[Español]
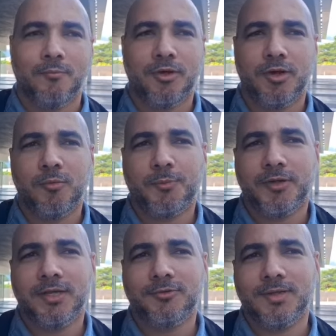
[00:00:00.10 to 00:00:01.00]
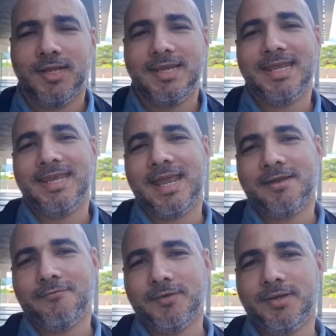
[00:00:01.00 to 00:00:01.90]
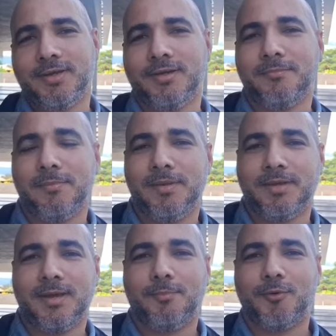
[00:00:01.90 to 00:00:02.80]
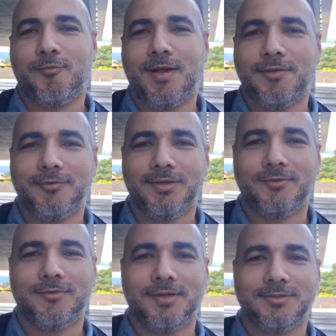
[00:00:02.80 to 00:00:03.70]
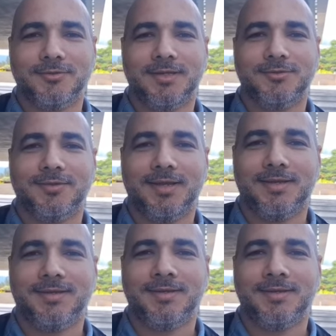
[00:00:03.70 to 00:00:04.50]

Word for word: Bueno, es un proyecto de ley que ya fue más bien aprobado en el Congreso Nacional.